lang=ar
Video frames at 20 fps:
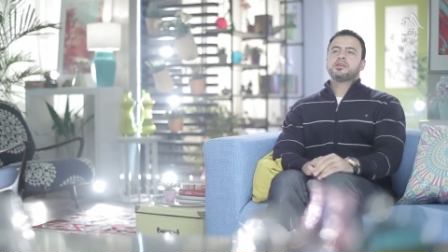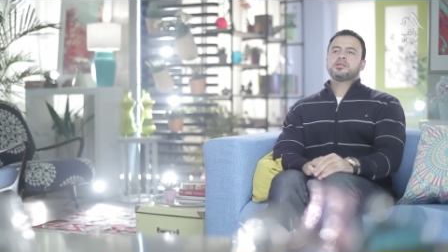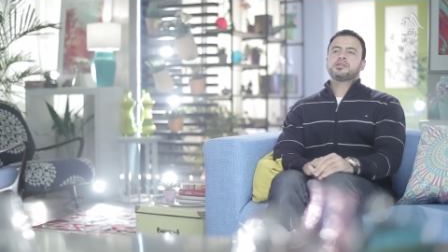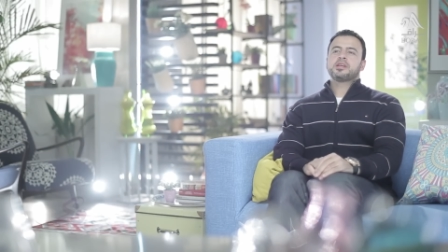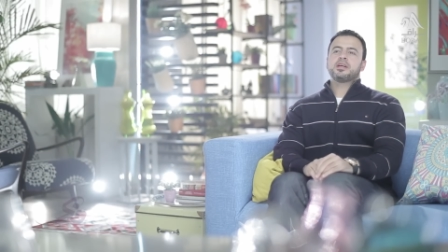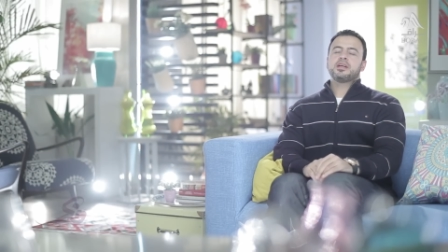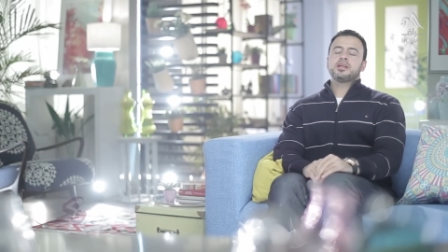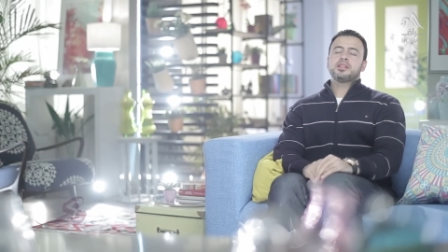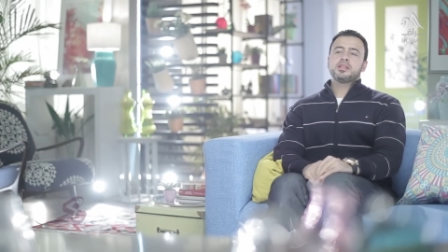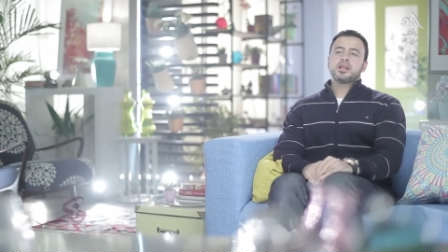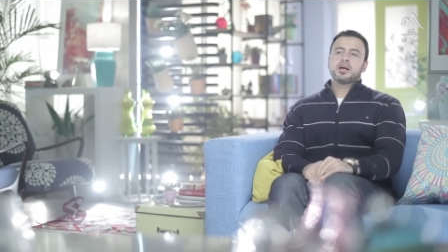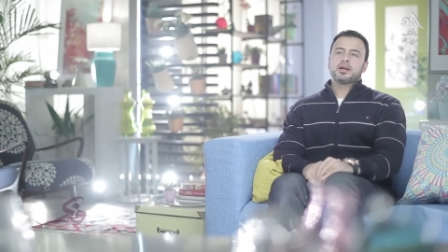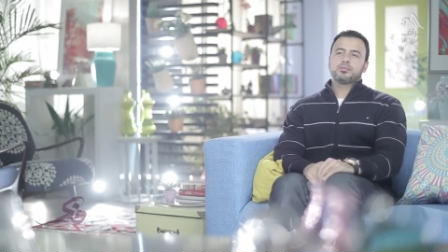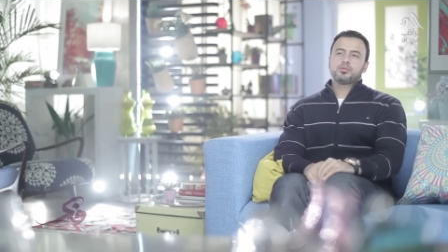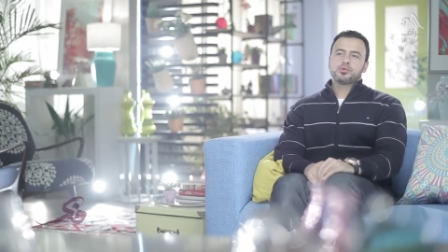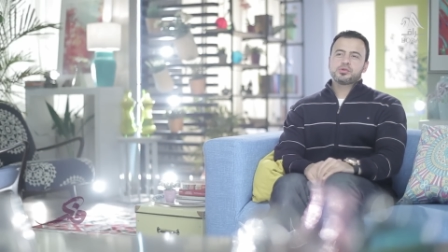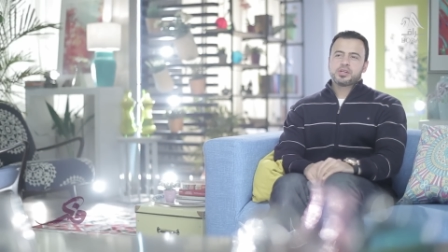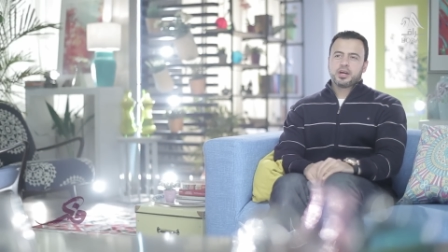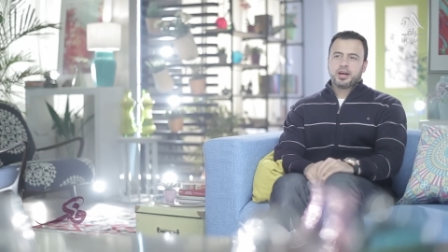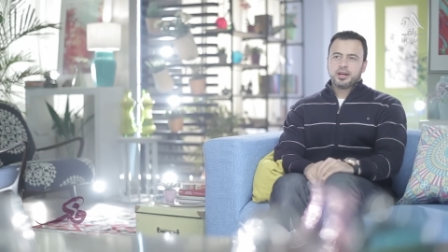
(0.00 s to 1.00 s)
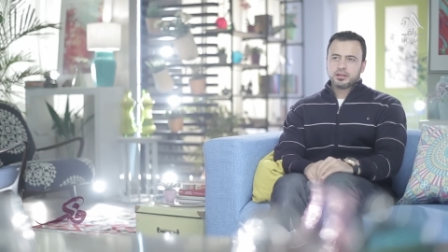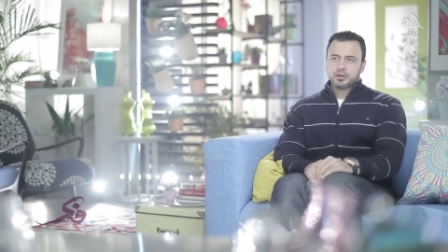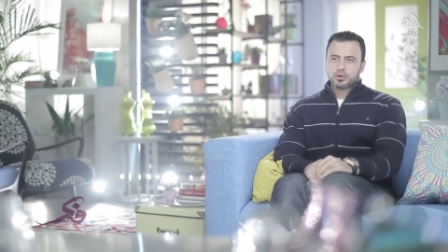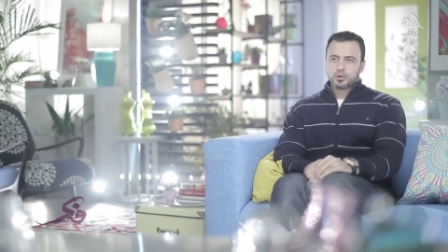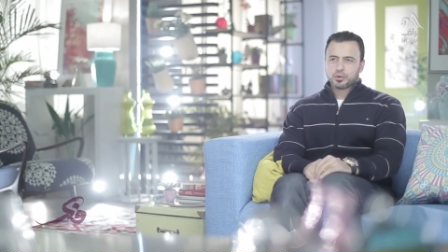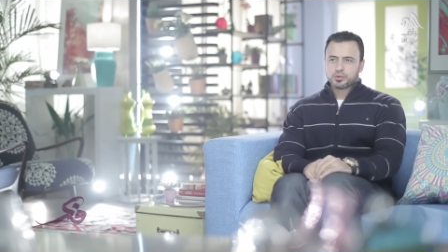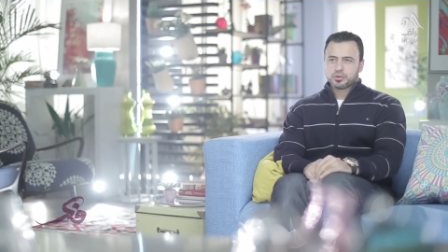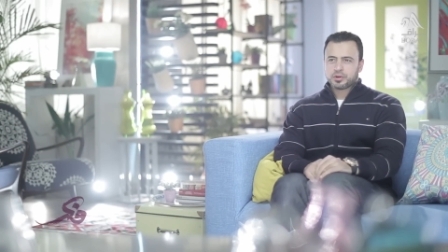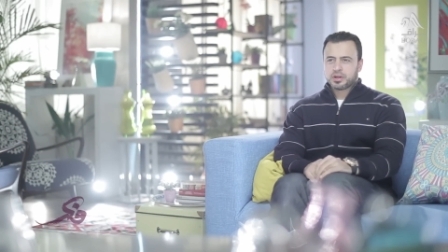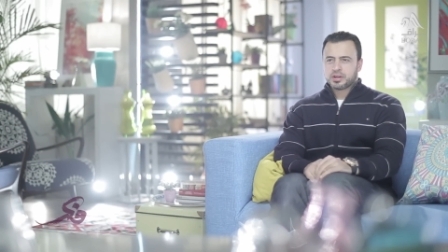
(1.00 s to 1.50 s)
سيدنا أبو سعيد
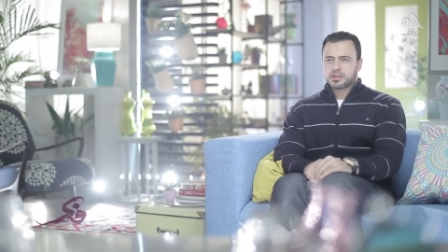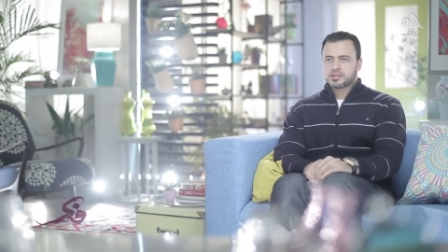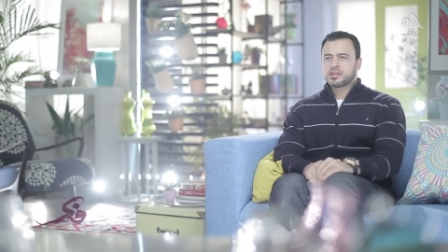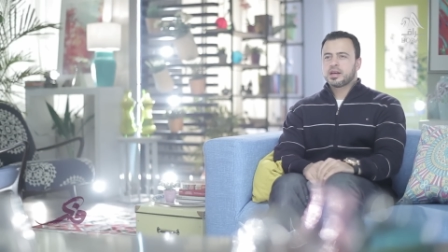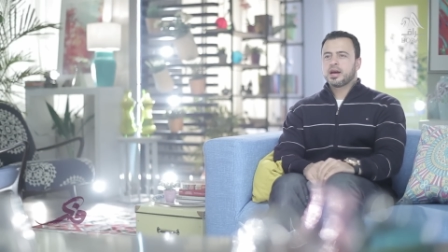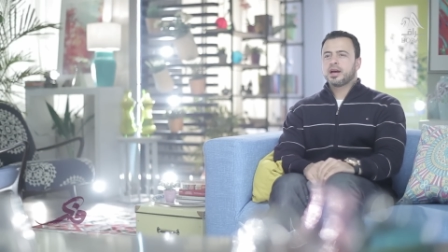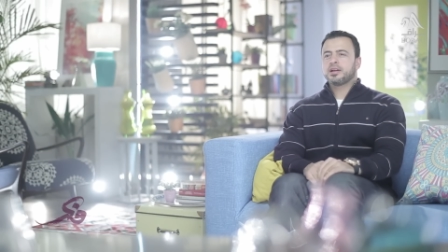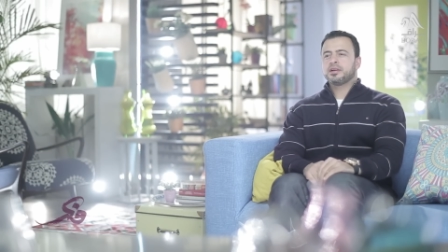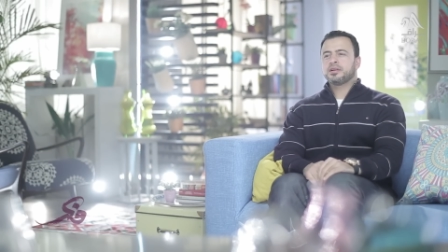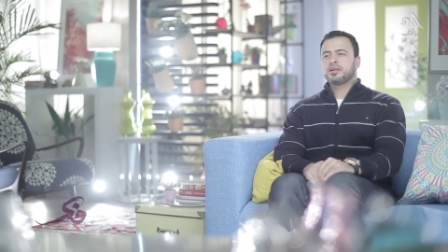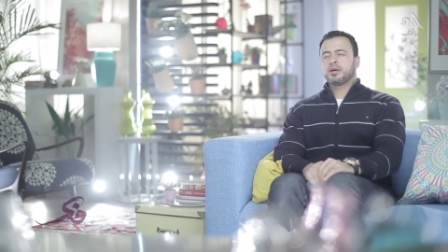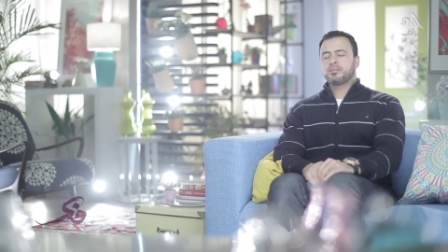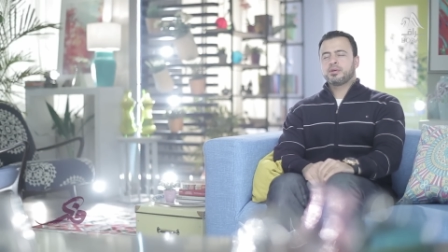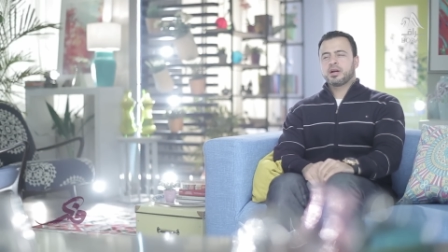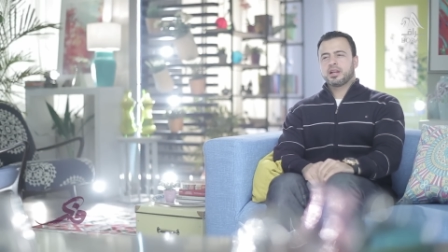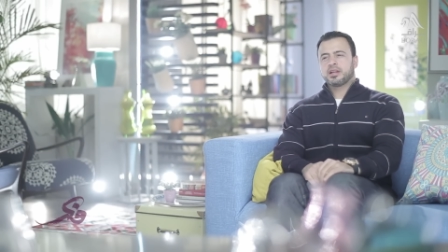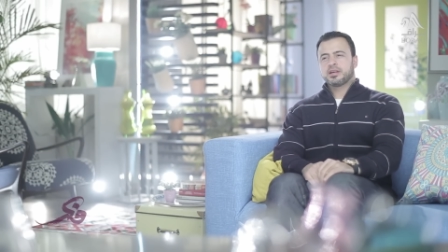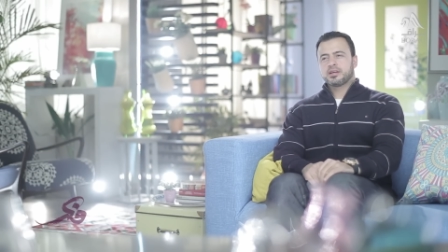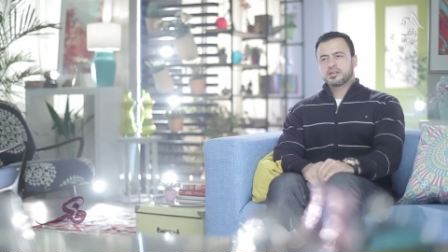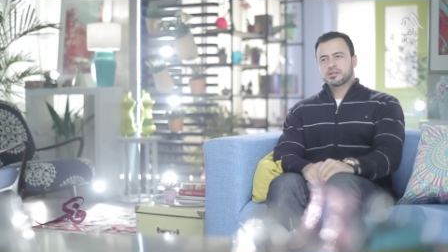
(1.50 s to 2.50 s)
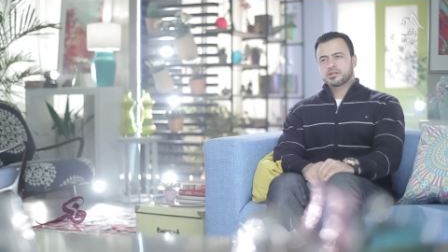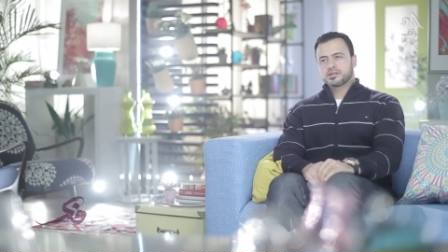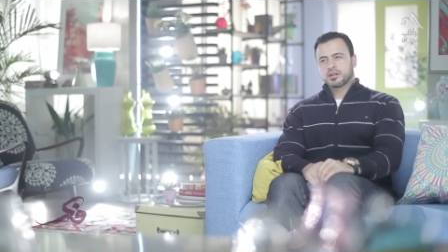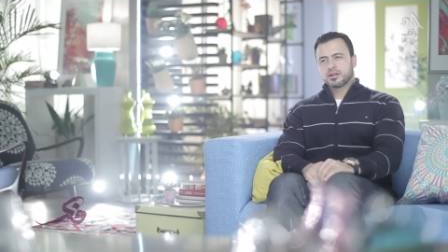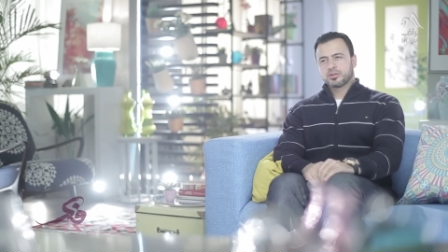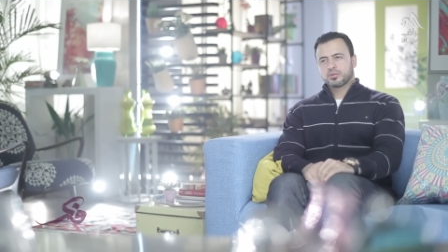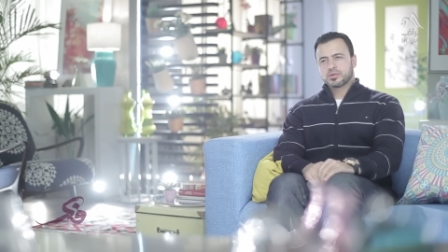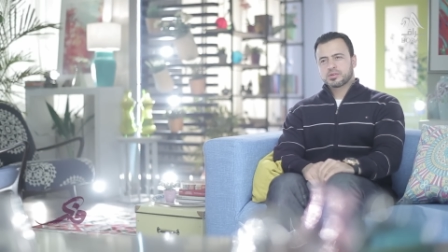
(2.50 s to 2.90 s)
الخدري سأل النبي عليه الصلاة